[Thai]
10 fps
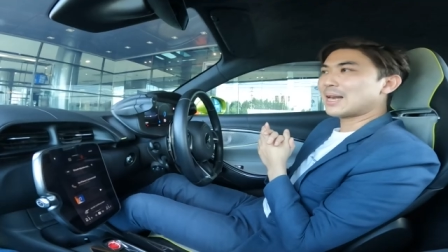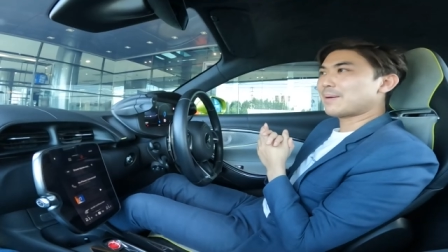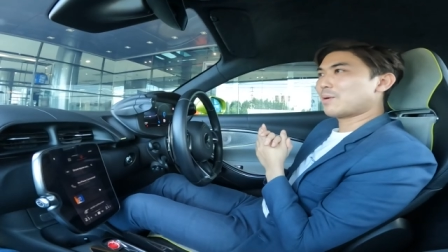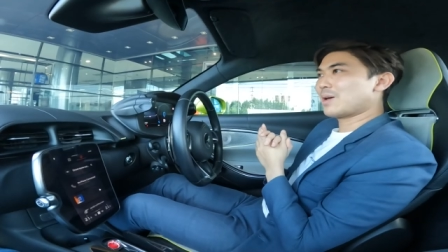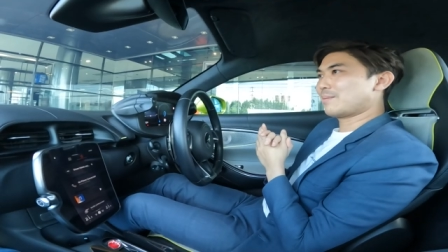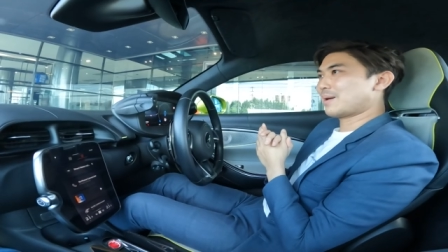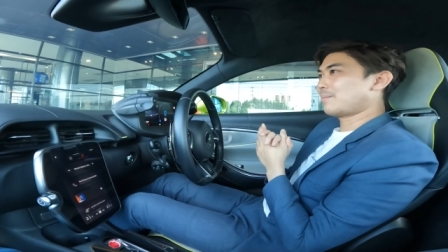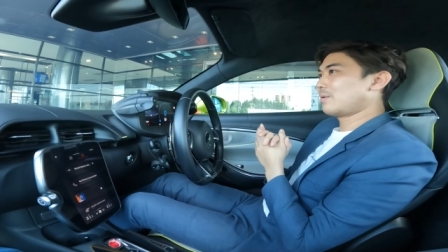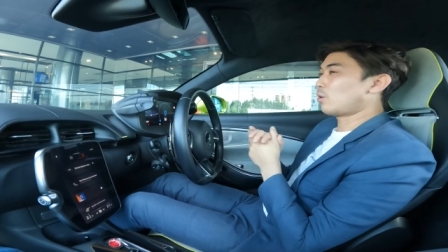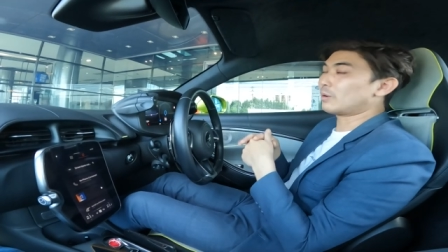แนะนำเอาไว้สำหรับ
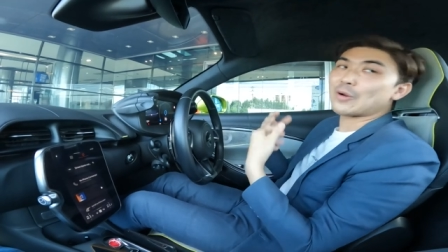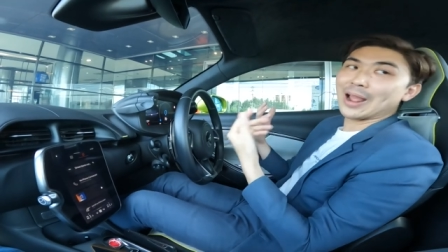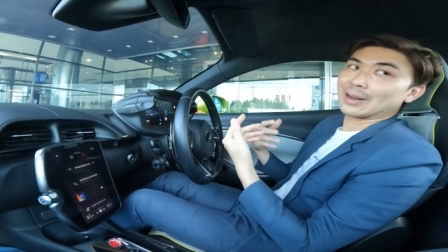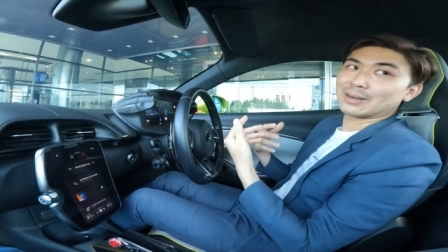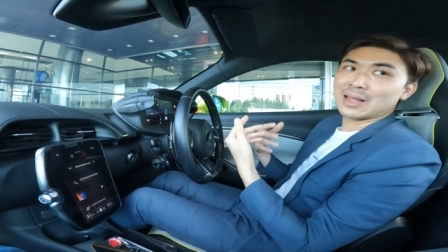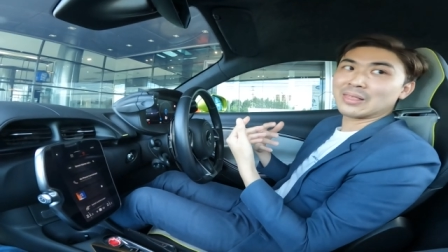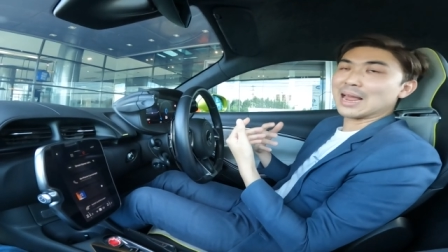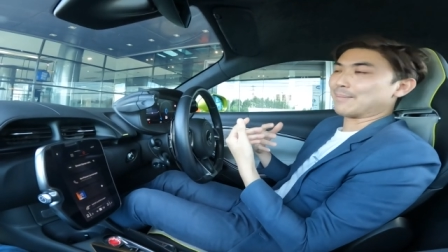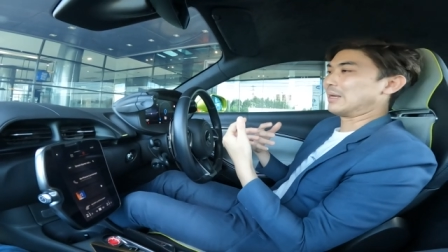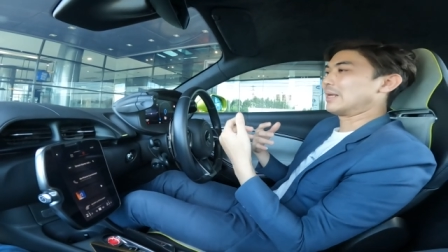ลงแทร็กในส
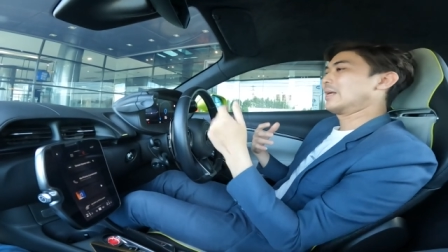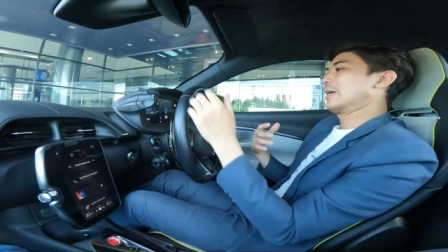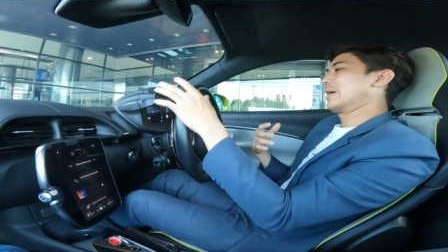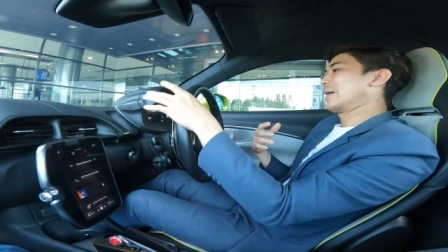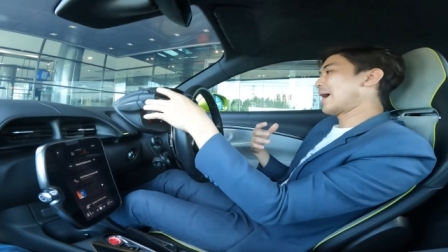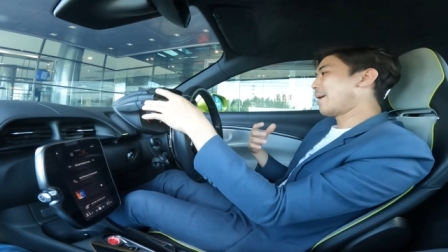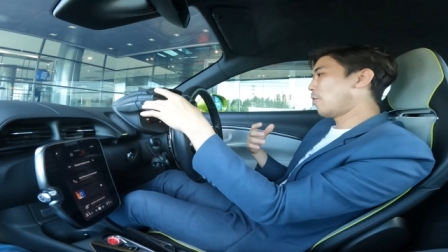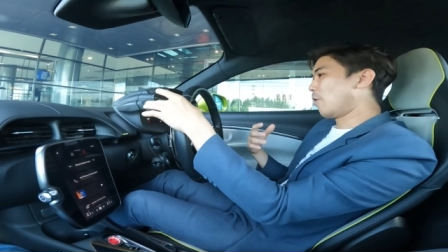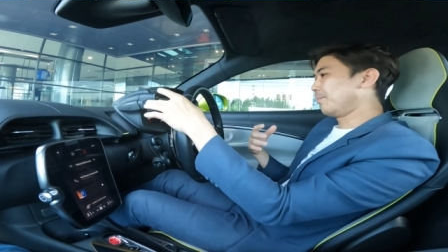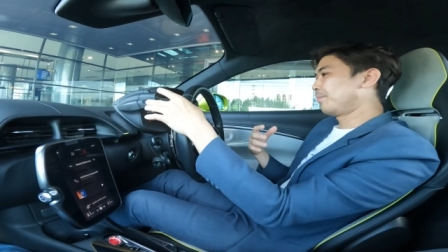นามเลยนะครับ
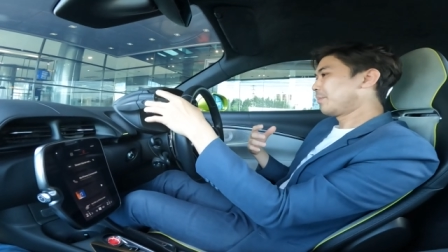ผม